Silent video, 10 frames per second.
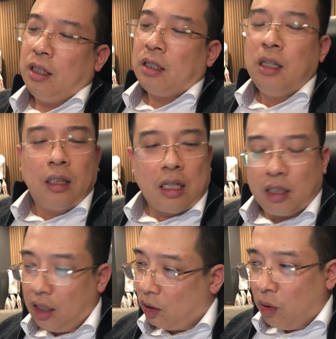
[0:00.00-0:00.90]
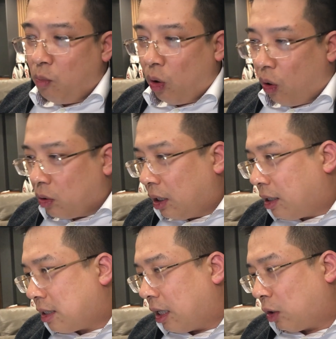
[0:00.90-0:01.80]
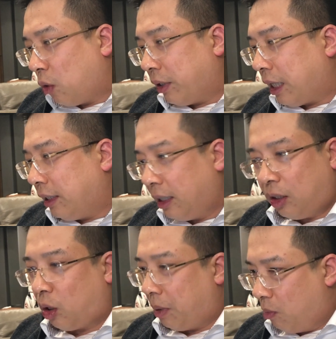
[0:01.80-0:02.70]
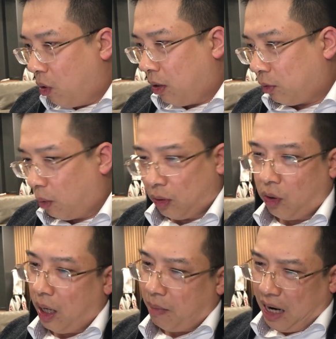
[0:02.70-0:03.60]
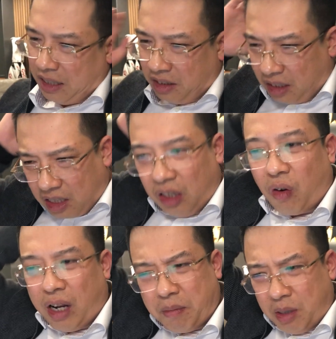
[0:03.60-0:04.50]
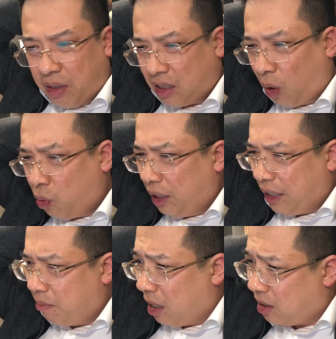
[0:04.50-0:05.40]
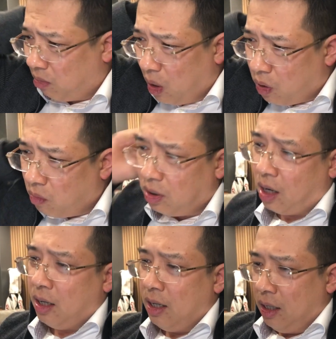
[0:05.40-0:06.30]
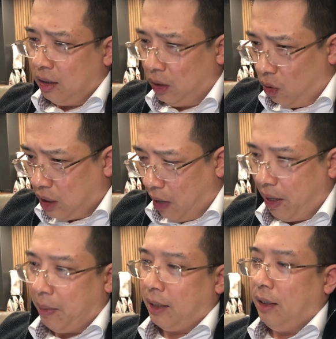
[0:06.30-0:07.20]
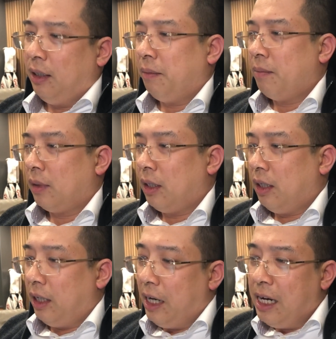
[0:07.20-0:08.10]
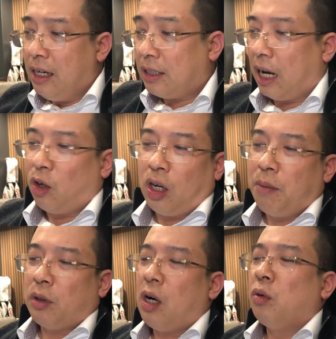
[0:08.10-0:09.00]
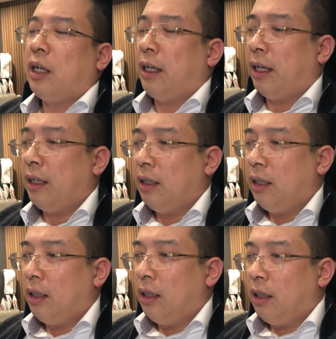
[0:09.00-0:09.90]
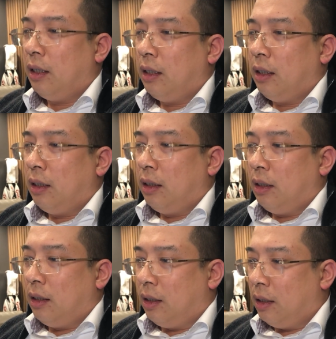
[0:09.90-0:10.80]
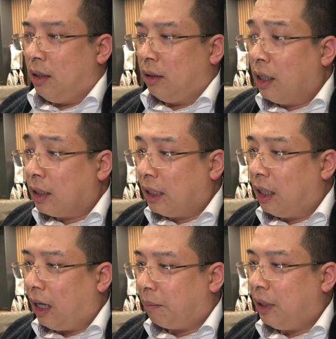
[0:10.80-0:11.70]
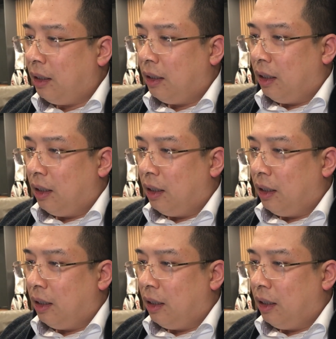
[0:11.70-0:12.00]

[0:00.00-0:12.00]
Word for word: nhưng thật sự là tôi mua đồ trên cơ sở là tôi phải thấy thích tôi mới mua tôi bảo thôi em ạ anh rất xin lỗi em nhưng mà sáu cái này anh mặc xong đều không được thế thôi chào em anh đi y như rằng nói ngay một câu thế này này Ờ, thử thì thử lắm thế